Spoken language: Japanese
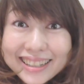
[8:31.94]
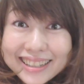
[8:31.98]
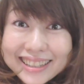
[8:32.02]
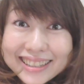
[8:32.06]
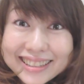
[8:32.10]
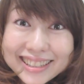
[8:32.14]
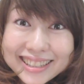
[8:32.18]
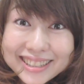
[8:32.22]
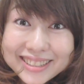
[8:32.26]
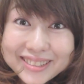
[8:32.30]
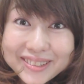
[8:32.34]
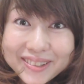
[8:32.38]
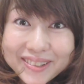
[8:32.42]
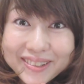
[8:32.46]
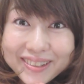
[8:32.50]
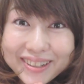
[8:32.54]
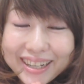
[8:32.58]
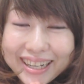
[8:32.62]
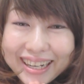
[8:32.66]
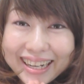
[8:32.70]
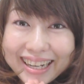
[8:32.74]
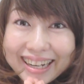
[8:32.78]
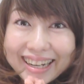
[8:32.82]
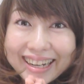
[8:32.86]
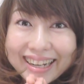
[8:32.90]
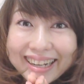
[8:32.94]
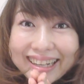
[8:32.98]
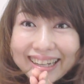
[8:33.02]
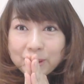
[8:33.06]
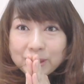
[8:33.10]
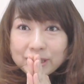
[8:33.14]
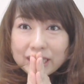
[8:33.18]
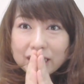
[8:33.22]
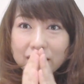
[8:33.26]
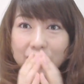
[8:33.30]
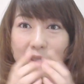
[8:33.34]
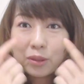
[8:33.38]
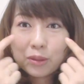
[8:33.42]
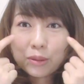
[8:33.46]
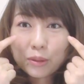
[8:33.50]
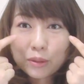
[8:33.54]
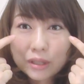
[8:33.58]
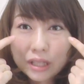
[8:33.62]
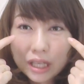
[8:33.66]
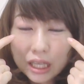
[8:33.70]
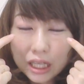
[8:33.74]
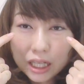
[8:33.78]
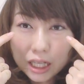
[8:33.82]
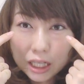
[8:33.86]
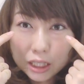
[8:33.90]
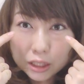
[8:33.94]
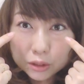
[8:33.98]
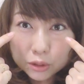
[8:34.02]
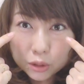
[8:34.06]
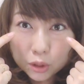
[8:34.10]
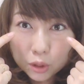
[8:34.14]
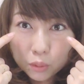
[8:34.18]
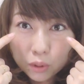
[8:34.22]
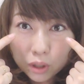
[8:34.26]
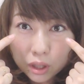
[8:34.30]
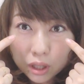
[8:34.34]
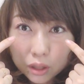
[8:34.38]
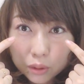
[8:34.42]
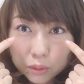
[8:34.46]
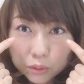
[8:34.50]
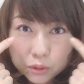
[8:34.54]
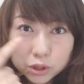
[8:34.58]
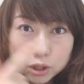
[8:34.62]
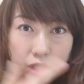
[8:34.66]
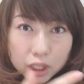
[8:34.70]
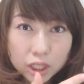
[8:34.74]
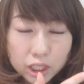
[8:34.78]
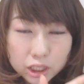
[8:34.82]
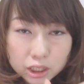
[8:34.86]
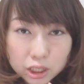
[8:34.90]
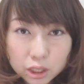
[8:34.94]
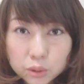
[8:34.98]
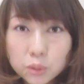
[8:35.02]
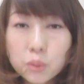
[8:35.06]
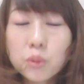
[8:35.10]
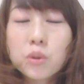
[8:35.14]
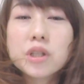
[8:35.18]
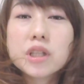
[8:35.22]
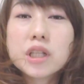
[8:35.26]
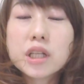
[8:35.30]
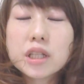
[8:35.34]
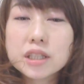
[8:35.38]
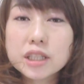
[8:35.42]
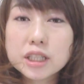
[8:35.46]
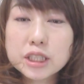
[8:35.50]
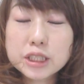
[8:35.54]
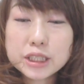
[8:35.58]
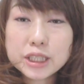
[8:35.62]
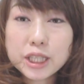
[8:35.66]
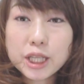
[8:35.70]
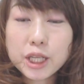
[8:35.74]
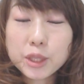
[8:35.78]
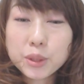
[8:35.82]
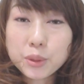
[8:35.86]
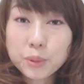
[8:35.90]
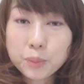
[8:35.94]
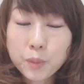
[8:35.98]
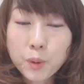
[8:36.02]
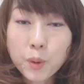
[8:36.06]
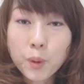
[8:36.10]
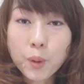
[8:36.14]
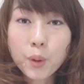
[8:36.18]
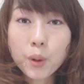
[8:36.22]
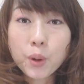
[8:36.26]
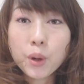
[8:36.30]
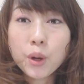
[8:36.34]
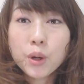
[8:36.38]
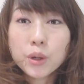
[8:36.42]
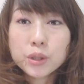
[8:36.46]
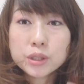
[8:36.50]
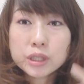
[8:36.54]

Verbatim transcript: いかがでしょうか先ほどね感想はお伝えした通りなんですけれども